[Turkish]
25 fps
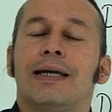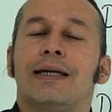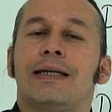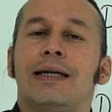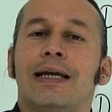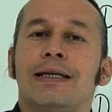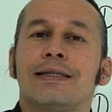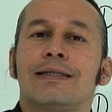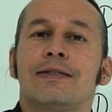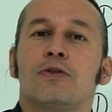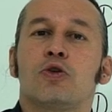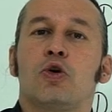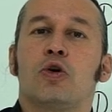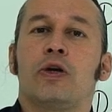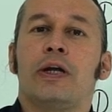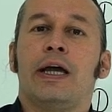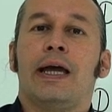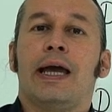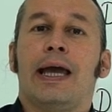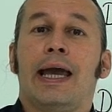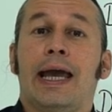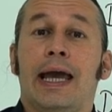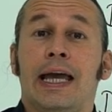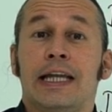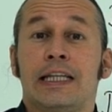
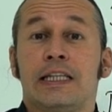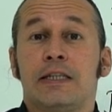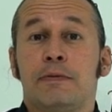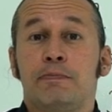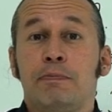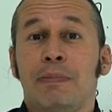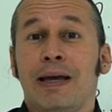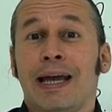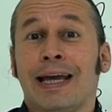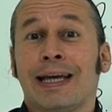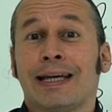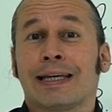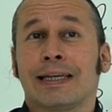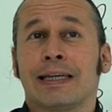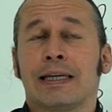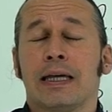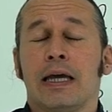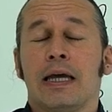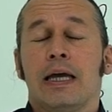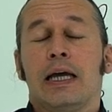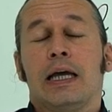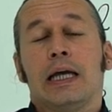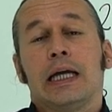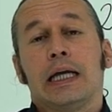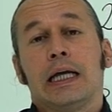restore etmek
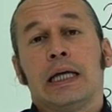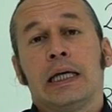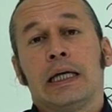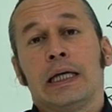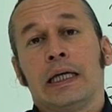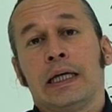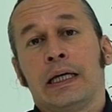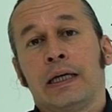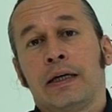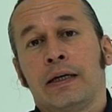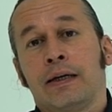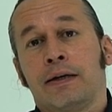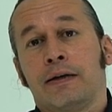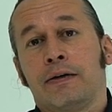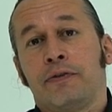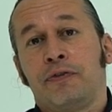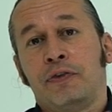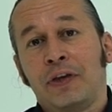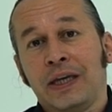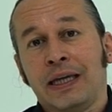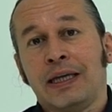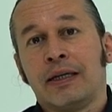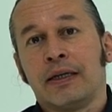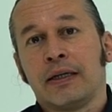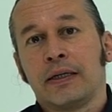e,
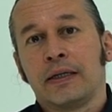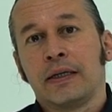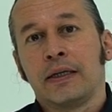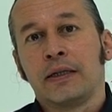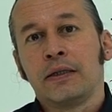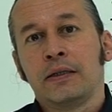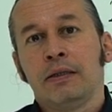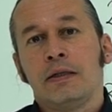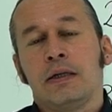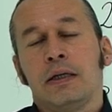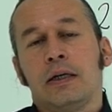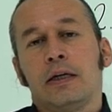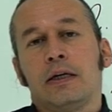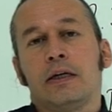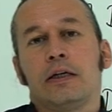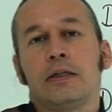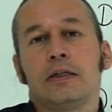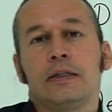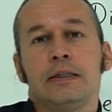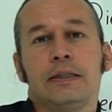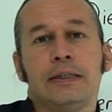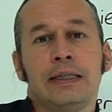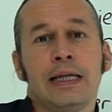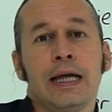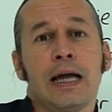fiilinin
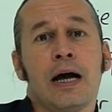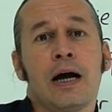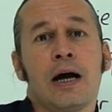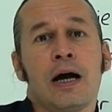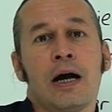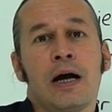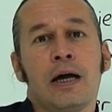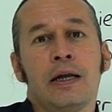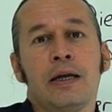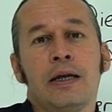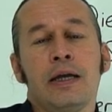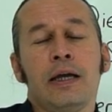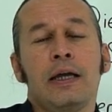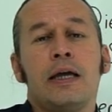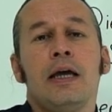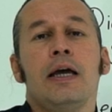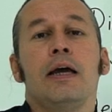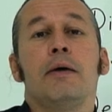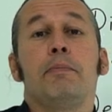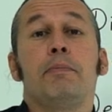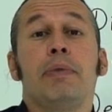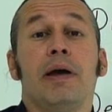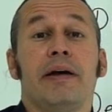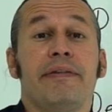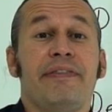ne hali?
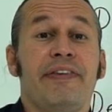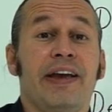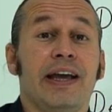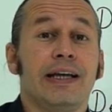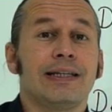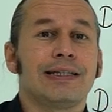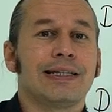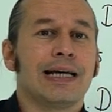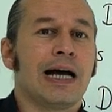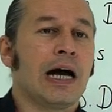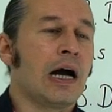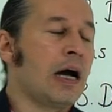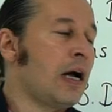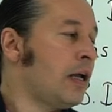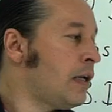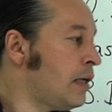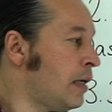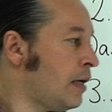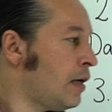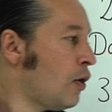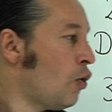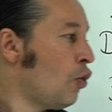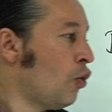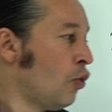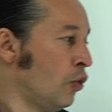Perfect
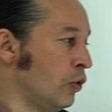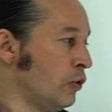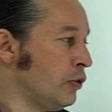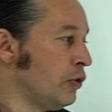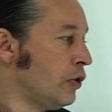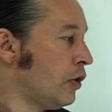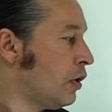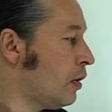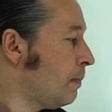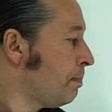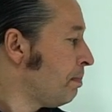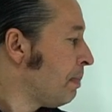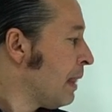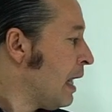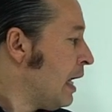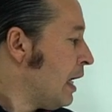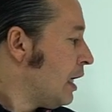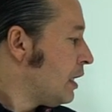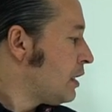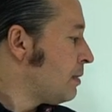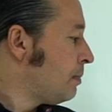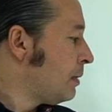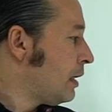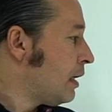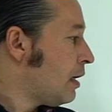hali oluyor.
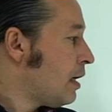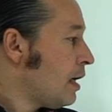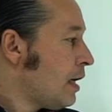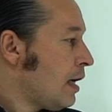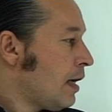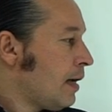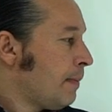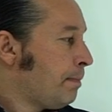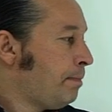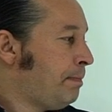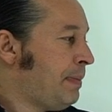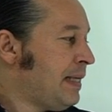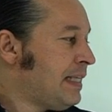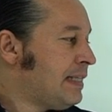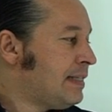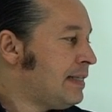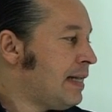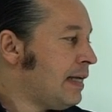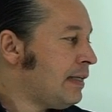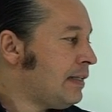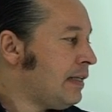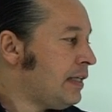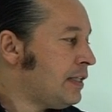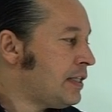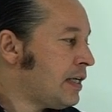Şimdi biz
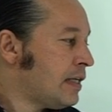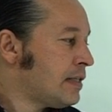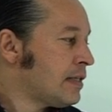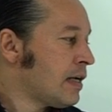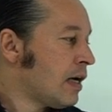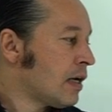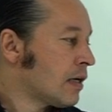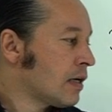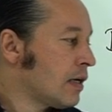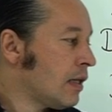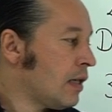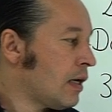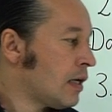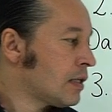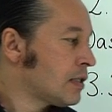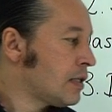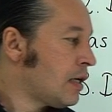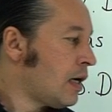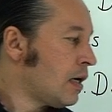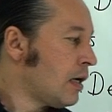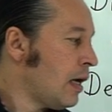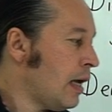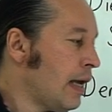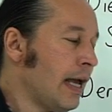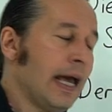ne diyeceğiz
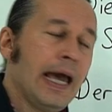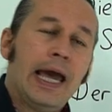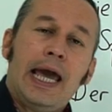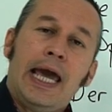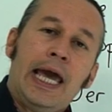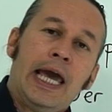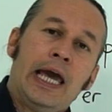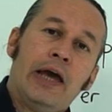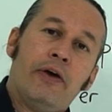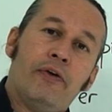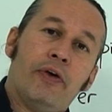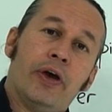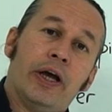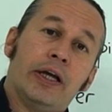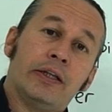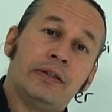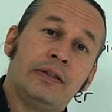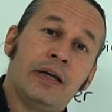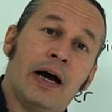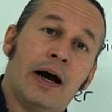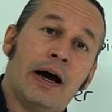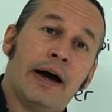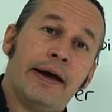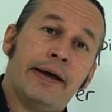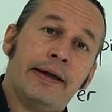arkadaşlar? ev,
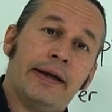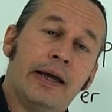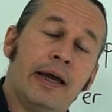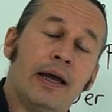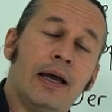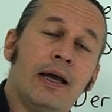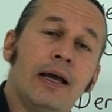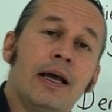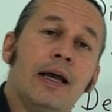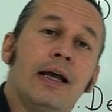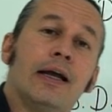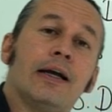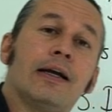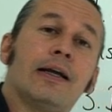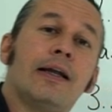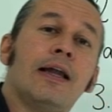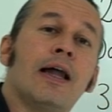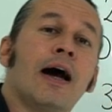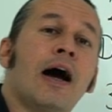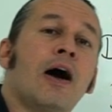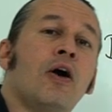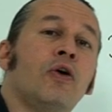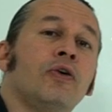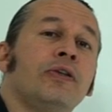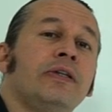daire
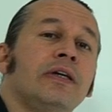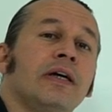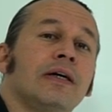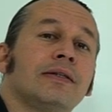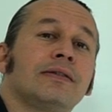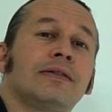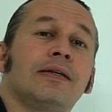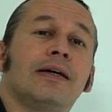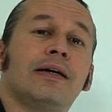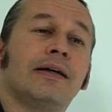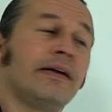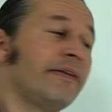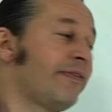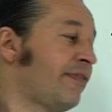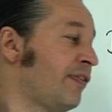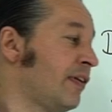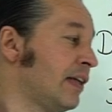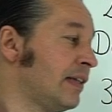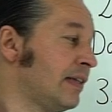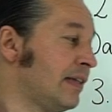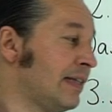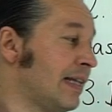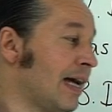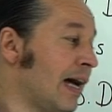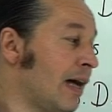Claudia
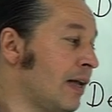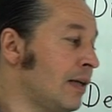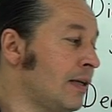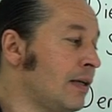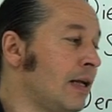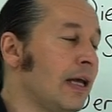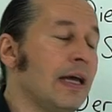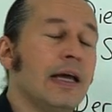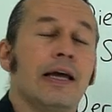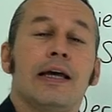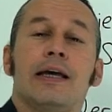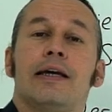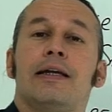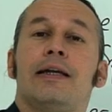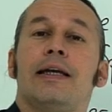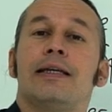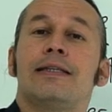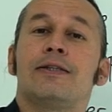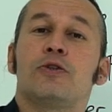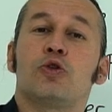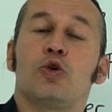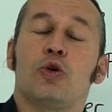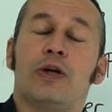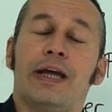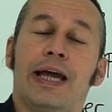tarafından
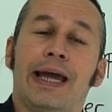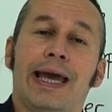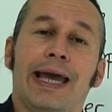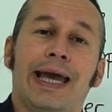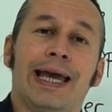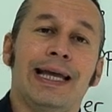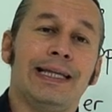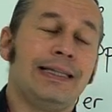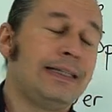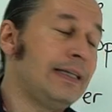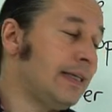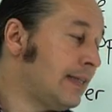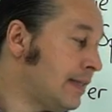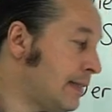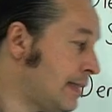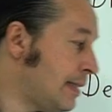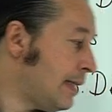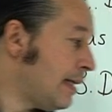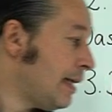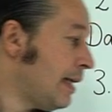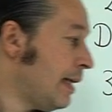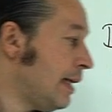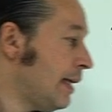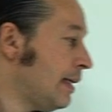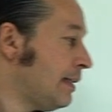restore
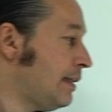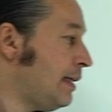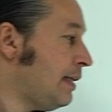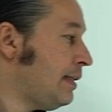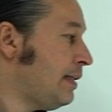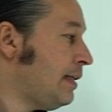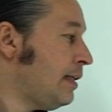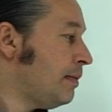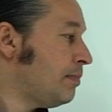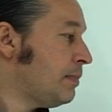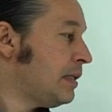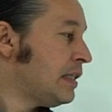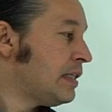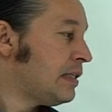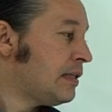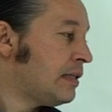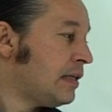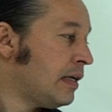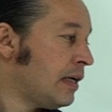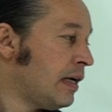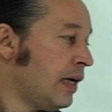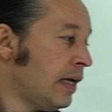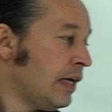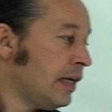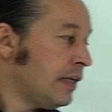edildi
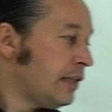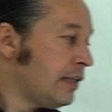dediğimizde